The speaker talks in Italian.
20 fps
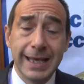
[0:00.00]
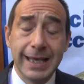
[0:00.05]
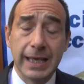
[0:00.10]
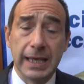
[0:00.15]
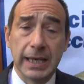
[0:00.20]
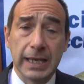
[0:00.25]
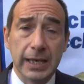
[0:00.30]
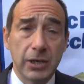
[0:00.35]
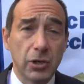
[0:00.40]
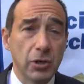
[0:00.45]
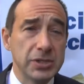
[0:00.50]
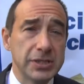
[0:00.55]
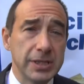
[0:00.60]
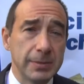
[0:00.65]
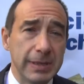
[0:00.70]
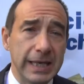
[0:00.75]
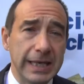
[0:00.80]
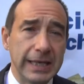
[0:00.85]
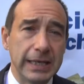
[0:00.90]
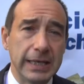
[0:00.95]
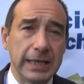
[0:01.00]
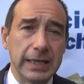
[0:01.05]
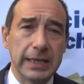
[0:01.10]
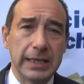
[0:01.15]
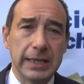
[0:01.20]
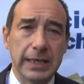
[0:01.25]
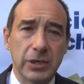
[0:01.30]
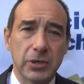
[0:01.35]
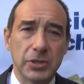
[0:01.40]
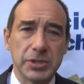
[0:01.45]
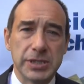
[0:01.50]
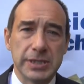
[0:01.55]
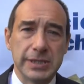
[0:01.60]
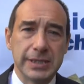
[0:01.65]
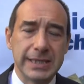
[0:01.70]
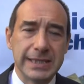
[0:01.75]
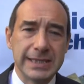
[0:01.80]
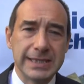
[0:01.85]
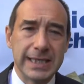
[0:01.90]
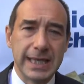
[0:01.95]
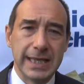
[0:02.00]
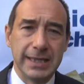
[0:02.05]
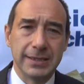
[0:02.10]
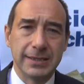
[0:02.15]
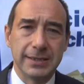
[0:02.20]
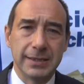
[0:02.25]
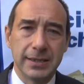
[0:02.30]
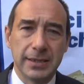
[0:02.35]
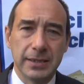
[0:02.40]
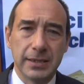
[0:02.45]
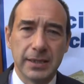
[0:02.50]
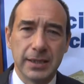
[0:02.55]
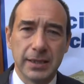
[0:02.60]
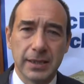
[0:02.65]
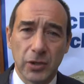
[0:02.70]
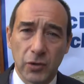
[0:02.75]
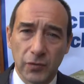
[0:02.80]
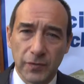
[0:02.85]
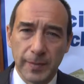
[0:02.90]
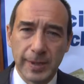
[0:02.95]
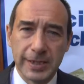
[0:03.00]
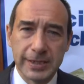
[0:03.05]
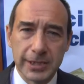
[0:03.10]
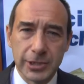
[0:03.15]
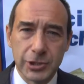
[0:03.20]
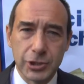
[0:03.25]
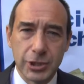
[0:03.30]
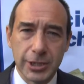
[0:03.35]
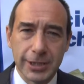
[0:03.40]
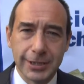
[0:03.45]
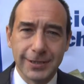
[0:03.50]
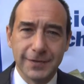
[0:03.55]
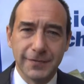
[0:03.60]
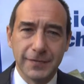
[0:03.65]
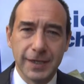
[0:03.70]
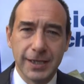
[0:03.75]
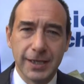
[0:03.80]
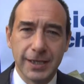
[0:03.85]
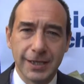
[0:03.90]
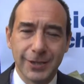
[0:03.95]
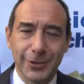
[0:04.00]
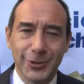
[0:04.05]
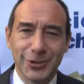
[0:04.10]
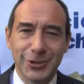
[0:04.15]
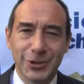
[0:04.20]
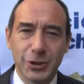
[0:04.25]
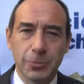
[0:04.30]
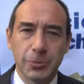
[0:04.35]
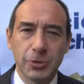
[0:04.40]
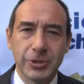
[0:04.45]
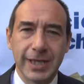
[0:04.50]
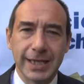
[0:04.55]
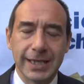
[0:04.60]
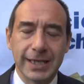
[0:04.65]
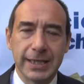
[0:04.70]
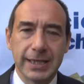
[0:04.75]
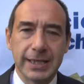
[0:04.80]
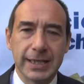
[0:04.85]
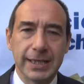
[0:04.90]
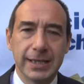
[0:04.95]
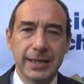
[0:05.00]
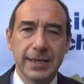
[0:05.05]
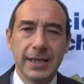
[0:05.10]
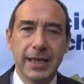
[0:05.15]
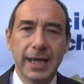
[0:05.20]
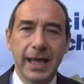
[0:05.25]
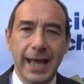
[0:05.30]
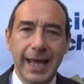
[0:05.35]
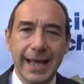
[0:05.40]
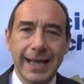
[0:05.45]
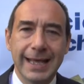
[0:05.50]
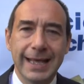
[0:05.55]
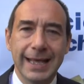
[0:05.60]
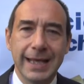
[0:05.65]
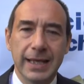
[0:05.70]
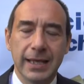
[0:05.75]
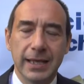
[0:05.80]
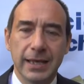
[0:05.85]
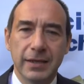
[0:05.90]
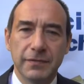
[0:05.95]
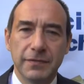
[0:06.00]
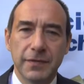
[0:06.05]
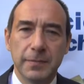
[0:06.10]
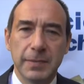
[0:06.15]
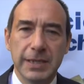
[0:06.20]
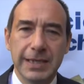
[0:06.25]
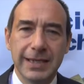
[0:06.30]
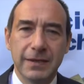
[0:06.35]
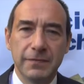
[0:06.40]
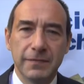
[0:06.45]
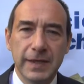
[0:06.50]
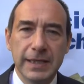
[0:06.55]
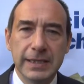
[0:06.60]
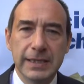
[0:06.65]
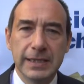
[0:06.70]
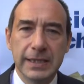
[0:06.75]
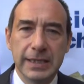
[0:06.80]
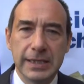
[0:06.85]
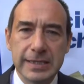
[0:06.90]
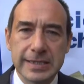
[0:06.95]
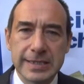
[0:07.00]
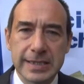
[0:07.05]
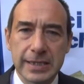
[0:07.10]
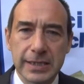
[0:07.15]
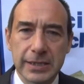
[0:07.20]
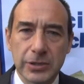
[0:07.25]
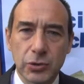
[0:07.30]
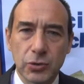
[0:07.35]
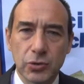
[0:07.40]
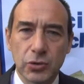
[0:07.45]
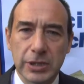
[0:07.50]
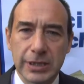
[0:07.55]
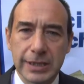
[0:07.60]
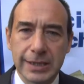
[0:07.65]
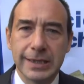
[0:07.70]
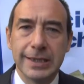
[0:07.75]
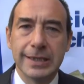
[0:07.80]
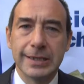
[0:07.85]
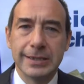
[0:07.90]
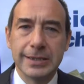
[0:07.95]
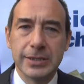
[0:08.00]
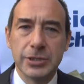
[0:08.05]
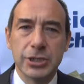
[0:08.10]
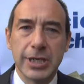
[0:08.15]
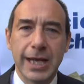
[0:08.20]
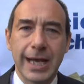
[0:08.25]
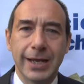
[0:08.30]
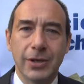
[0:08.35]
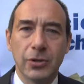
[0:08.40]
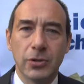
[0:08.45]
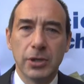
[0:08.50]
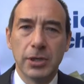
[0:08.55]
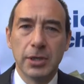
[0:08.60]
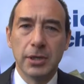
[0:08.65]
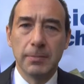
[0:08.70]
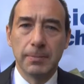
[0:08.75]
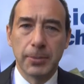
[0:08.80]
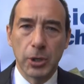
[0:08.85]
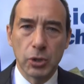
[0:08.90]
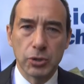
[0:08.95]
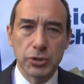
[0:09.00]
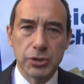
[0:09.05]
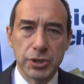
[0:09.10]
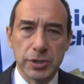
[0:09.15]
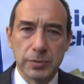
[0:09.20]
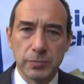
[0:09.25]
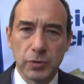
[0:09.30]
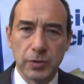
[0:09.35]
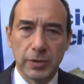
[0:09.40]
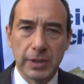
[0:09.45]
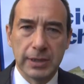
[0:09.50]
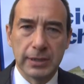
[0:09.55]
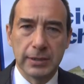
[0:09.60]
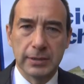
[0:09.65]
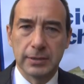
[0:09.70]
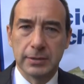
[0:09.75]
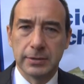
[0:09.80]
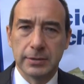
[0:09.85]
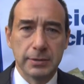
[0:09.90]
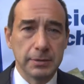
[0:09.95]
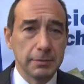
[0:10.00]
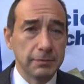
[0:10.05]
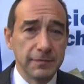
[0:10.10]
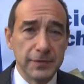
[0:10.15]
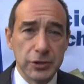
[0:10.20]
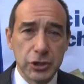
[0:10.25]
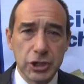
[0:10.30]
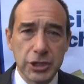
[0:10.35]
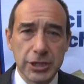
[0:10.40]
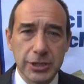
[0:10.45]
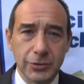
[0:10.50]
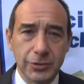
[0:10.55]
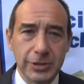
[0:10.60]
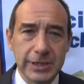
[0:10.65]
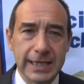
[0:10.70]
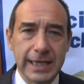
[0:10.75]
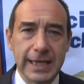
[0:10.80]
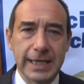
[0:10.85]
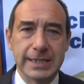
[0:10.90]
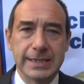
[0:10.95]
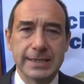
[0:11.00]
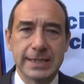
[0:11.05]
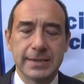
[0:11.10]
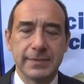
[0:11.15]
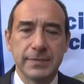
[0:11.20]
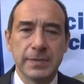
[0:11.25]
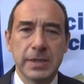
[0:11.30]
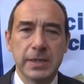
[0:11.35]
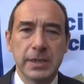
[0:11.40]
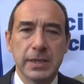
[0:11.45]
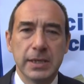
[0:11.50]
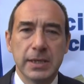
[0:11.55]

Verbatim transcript: e la cosa bella e la cosa interessante, e ovviamente ci rende fieri noi di Domotecnica, è che la famiglia vede nell'installatore, nell'artigiano prossimo, eh, vicino di casa,